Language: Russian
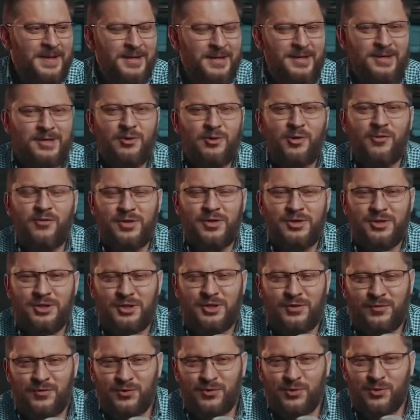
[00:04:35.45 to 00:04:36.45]
и
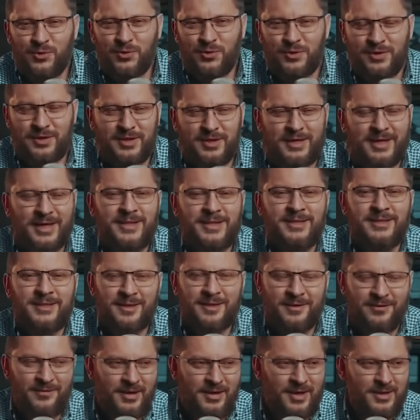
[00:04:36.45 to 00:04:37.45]
овощи, и фрукты, и
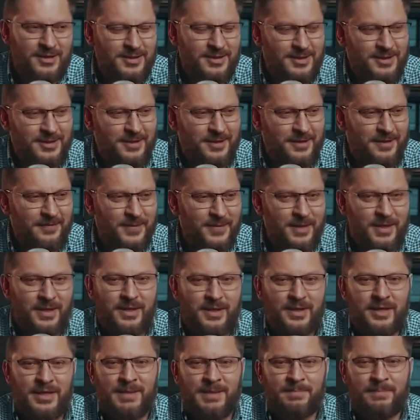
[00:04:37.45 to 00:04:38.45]
консервация,
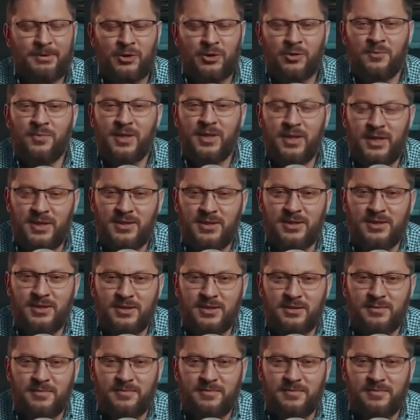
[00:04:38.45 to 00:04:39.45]
и потом кризис.